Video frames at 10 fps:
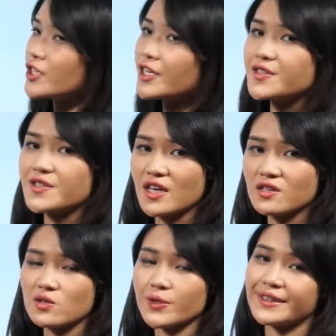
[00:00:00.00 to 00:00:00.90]
这个
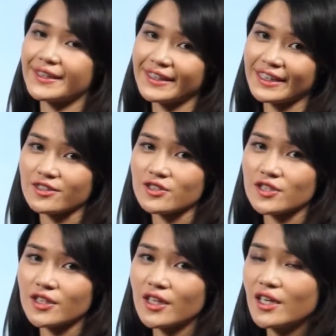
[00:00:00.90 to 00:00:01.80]
sensory leakage。
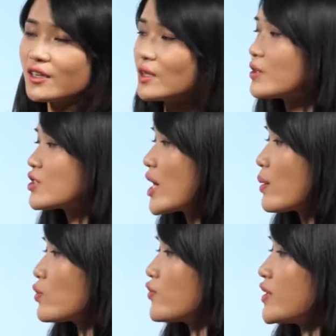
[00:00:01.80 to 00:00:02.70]
那么这一
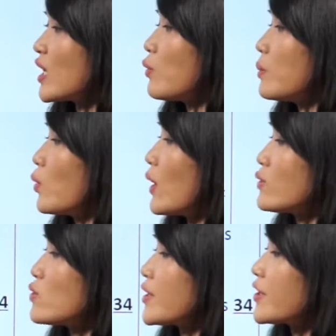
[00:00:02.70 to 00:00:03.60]
部分呢，我们
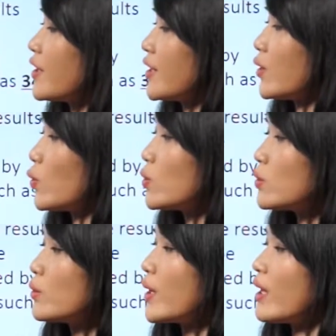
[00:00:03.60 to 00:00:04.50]
完全可以忽
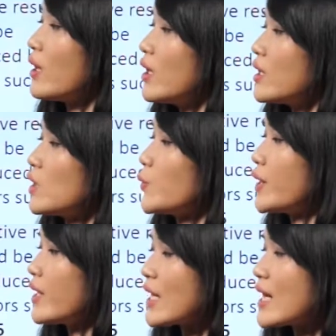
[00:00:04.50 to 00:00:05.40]
略，因为
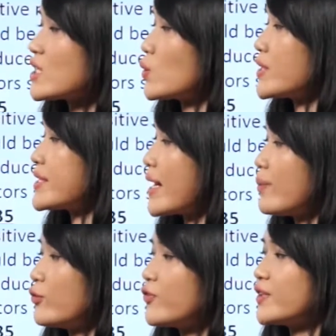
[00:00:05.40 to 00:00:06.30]
呢，它是对前一
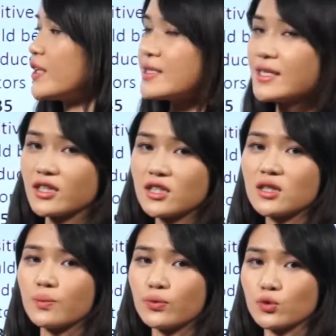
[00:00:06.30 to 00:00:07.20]
部分的解
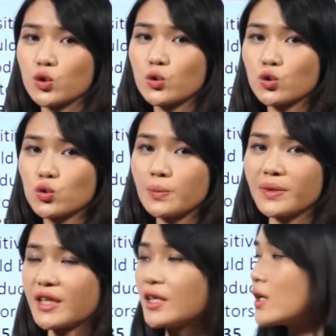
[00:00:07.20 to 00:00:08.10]
释、补充说
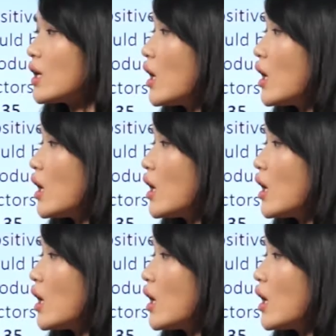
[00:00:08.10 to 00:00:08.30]
明。